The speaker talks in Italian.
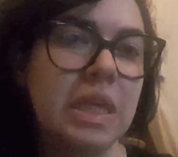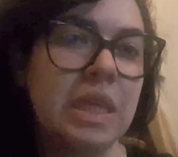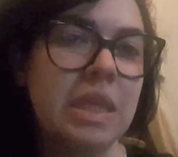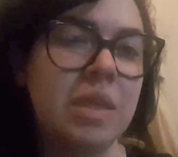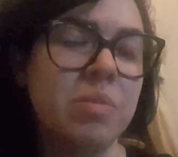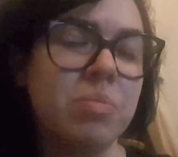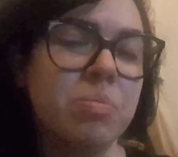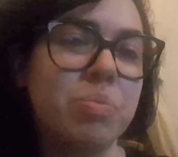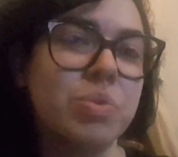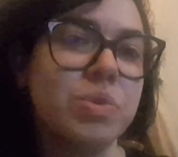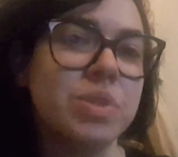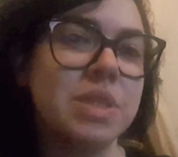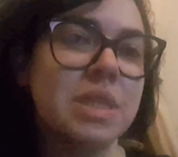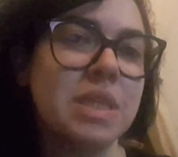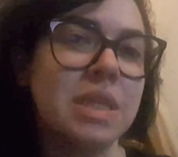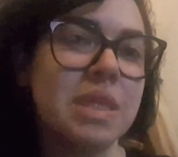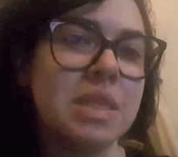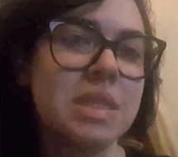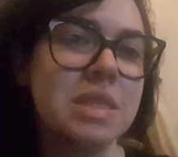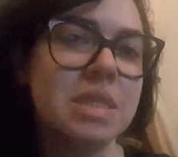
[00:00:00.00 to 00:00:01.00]

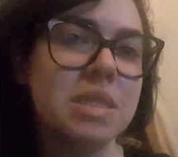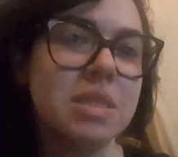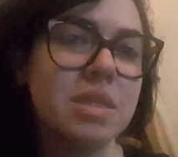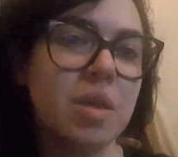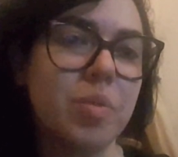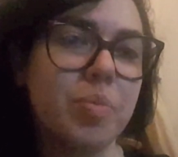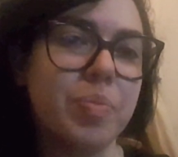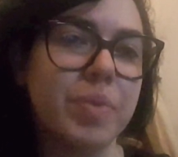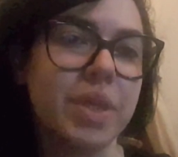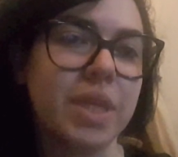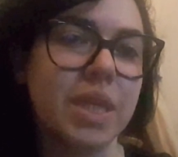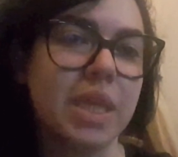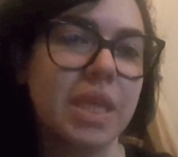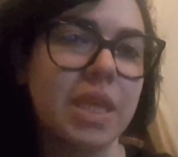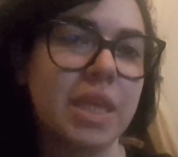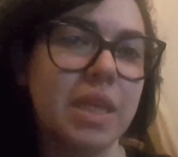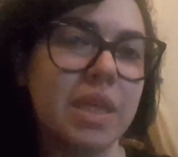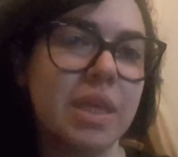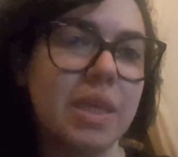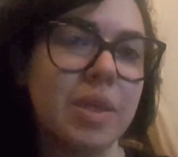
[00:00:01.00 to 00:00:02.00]
impotenza
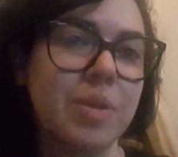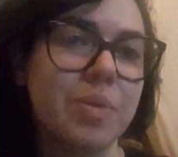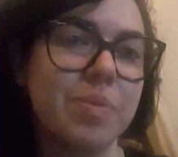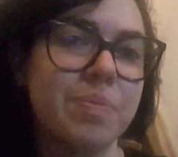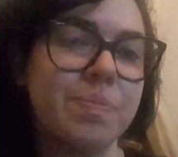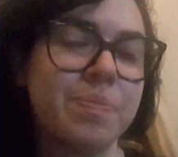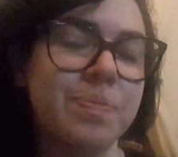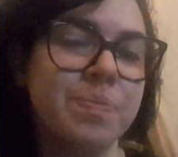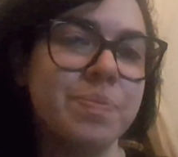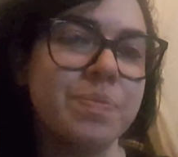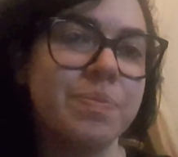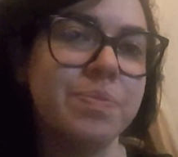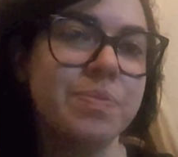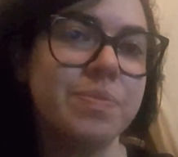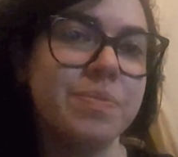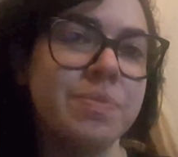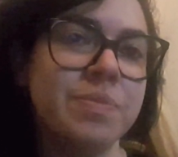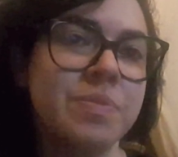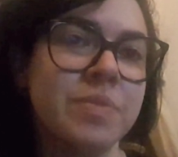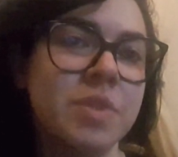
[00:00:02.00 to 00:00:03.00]
perché mm,
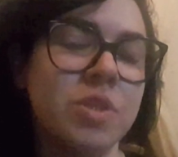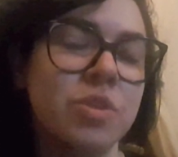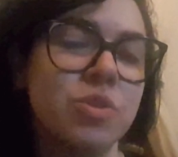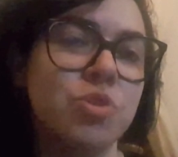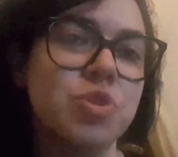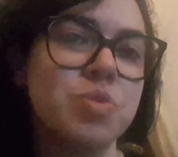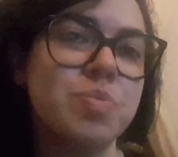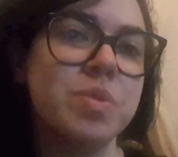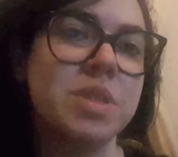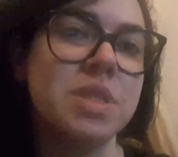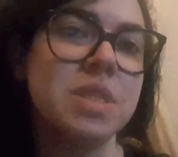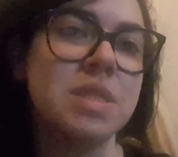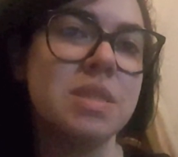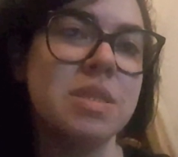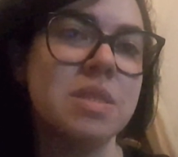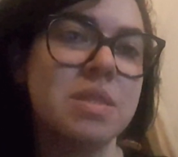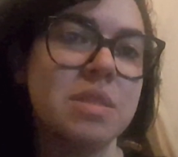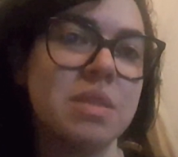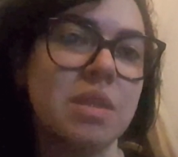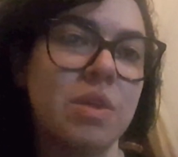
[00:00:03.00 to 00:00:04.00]
gli ospiti
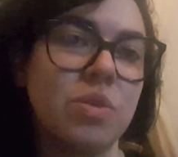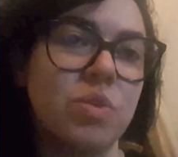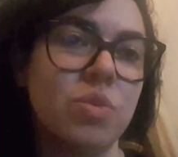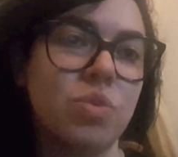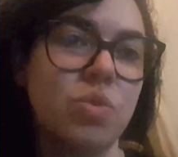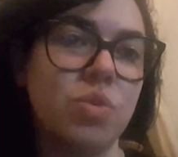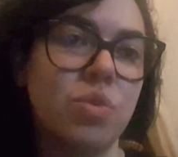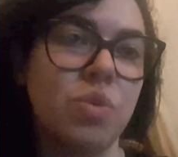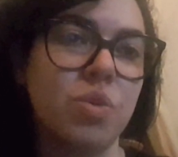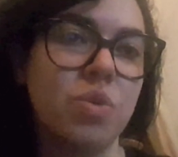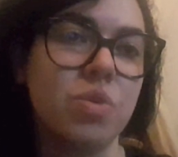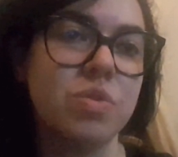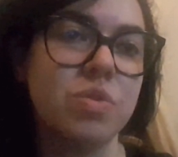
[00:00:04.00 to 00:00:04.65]
si stanno